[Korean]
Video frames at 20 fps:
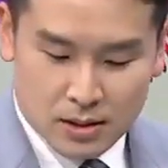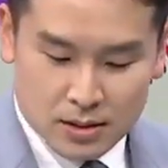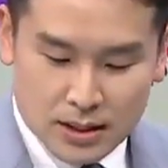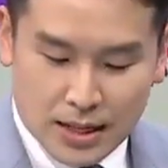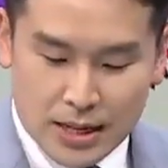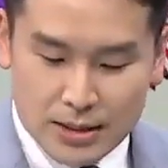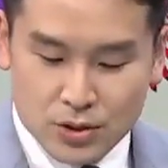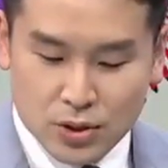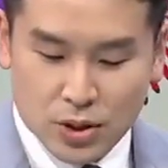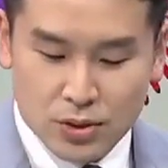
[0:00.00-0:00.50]

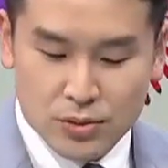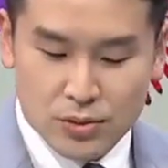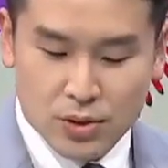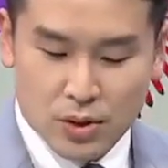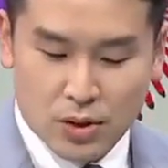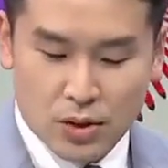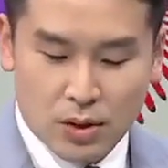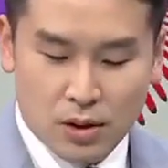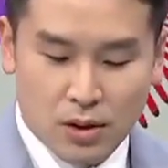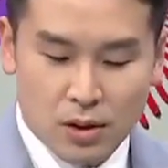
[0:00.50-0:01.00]

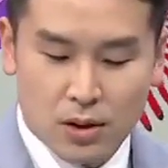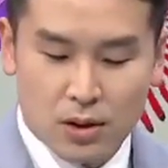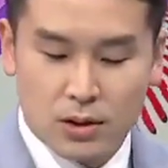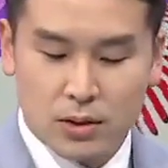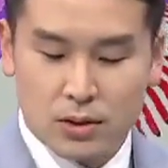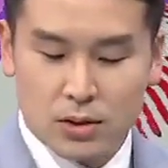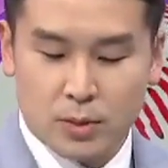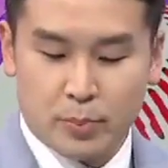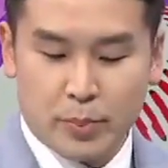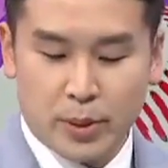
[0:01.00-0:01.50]
개천절
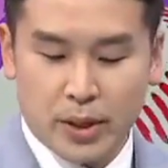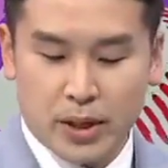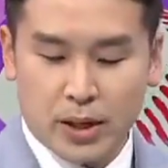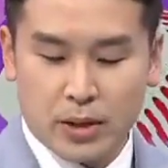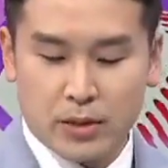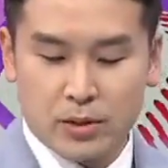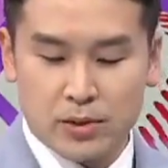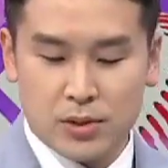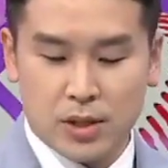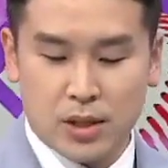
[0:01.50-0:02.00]
집회가
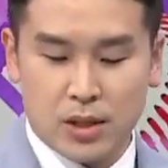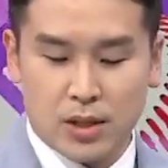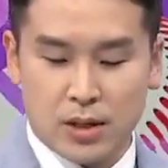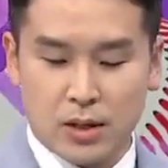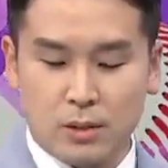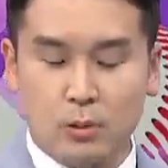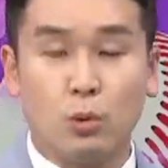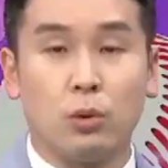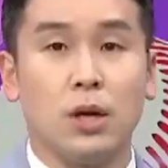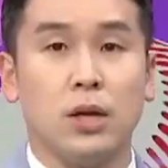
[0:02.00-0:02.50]
현재
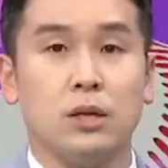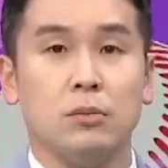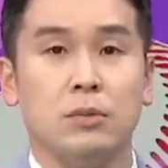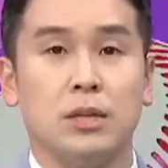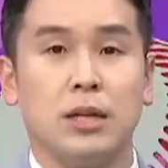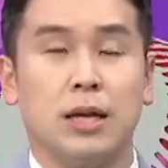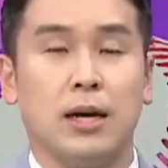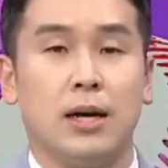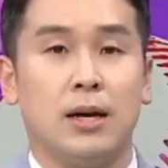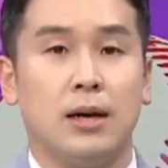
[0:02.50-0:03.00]

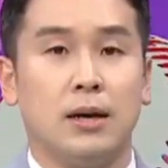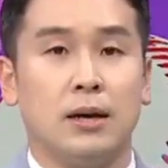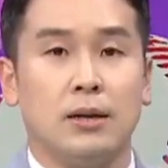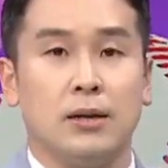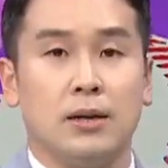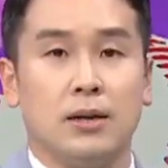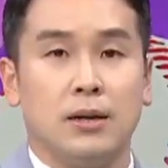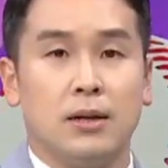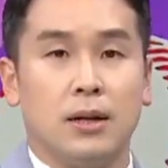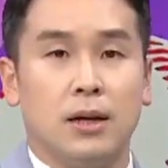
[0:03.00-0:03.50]
논란입니다.
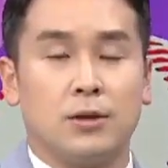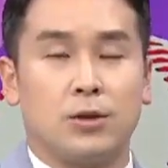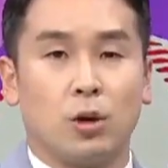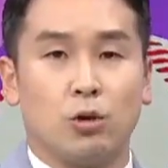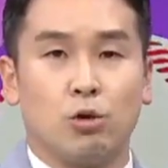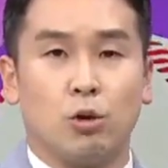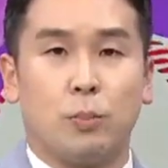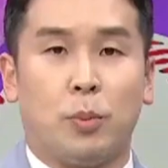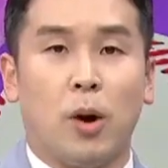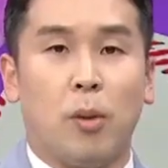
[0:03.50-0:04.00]

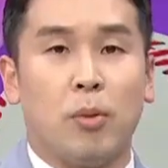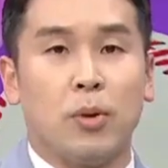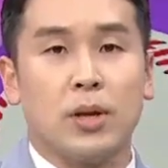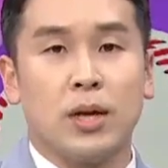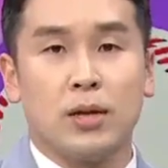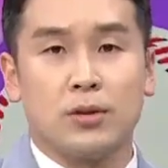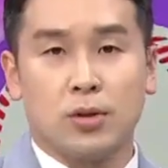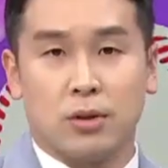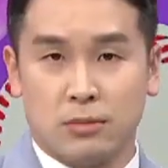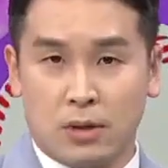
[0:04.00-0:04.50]
결국
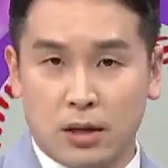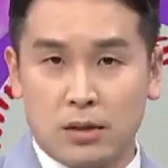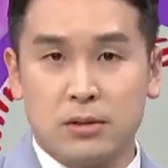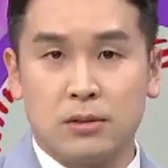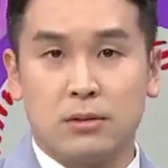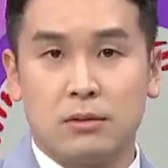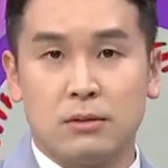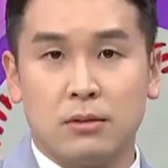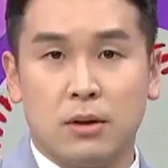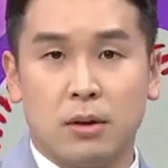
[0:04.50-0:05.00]
법원의
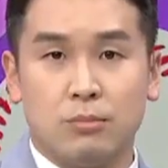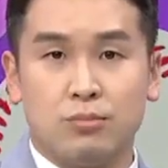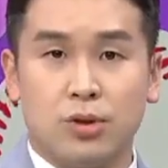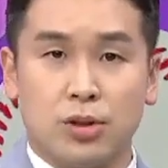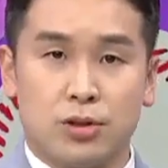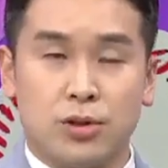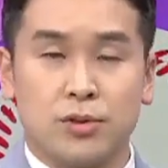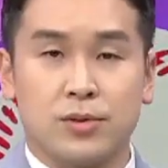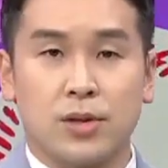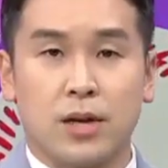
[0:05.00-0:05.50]
선택은
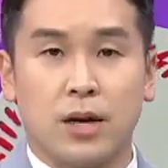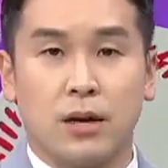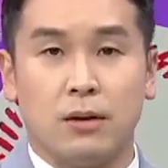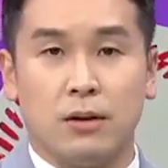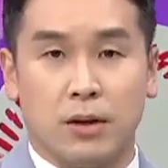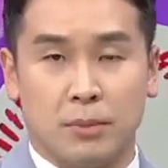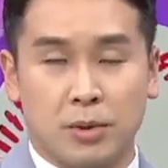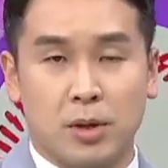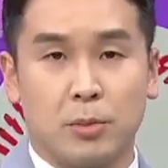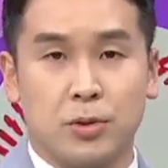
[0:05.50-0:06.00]
무엇이었을까요?
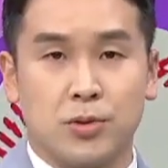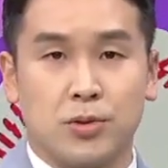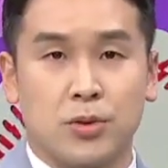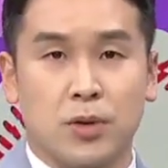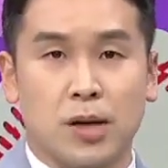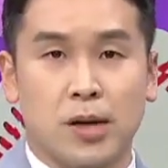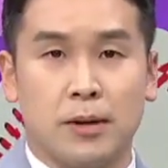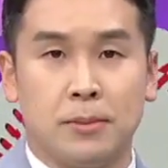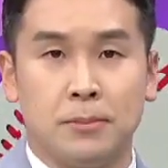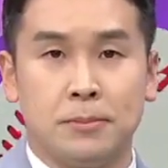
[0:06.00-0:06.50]
함께 보시죠.